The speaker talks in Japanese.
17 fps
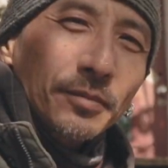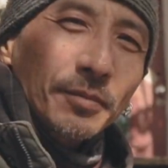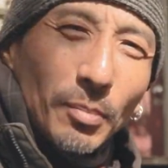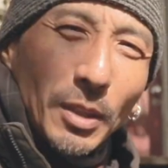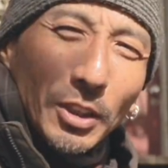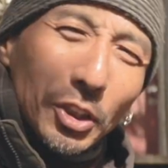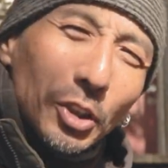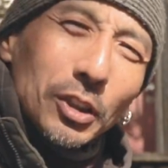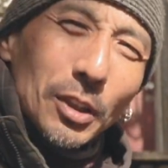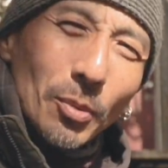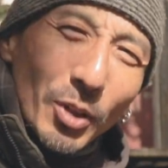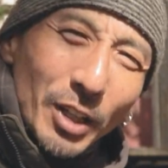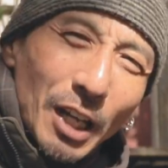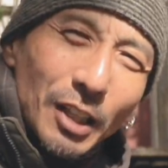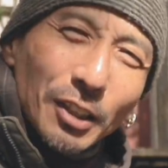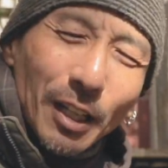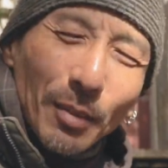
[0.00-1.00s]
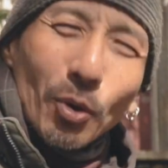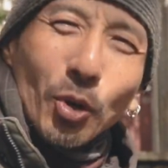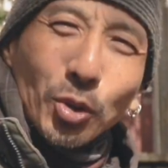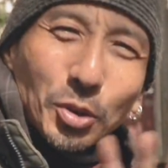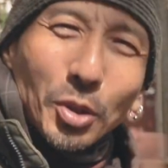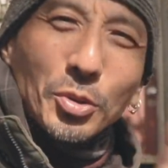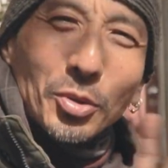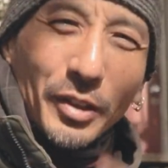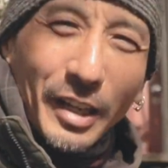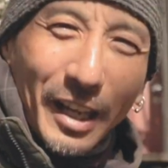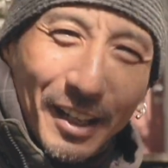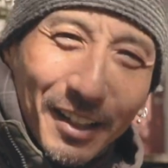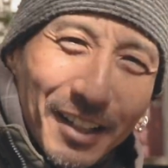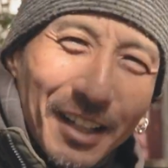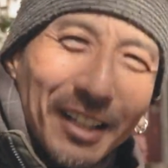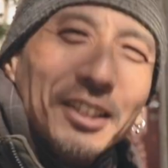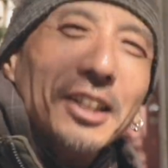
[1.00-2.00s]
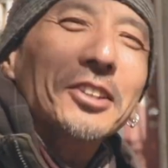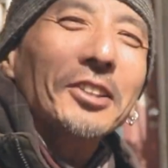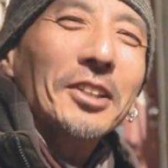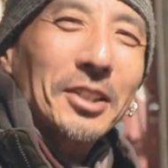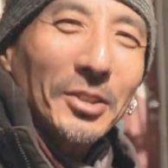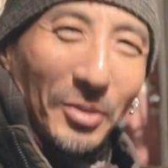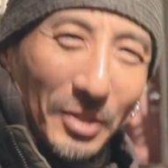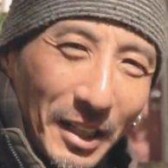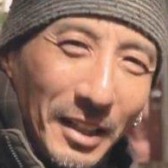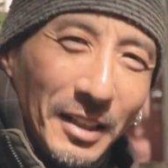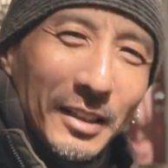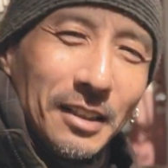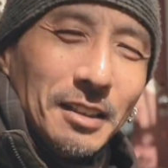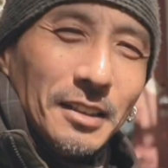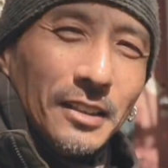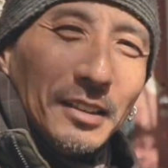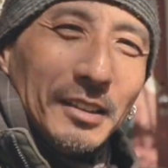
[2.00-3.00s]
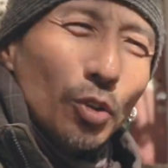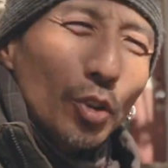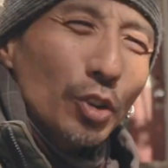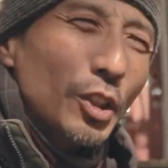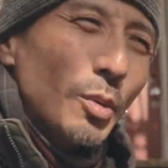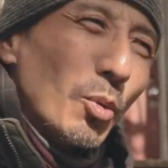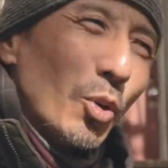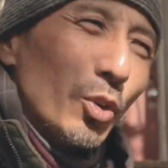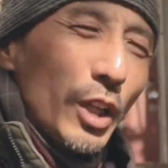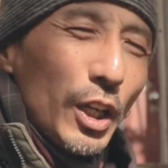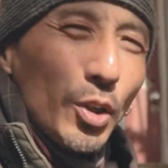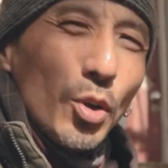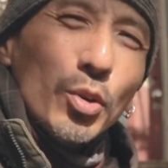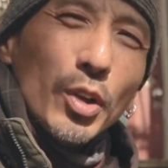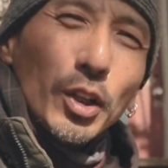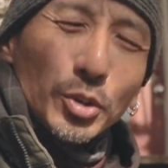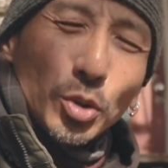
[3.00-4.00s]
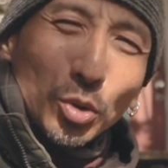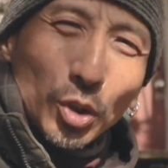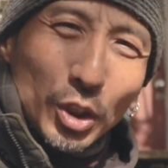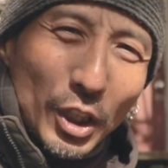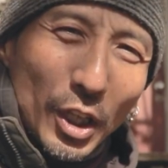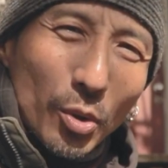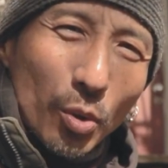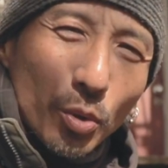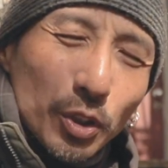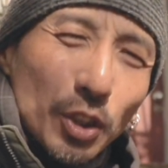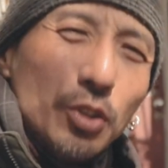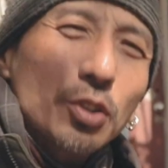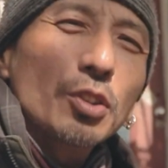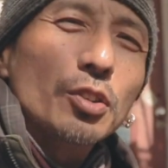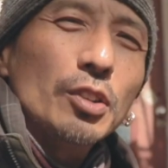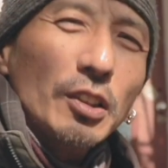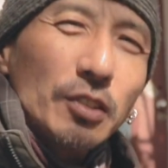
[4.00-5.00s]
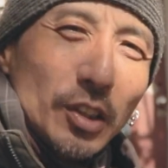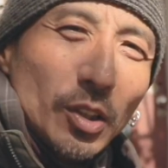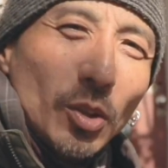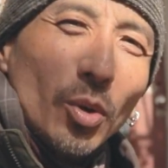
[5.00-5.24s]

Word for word: まあ、って言うても携帯もほとんど県外なんだけどね。そしてもうね、夜はちょっと冷え込んでくるんですけ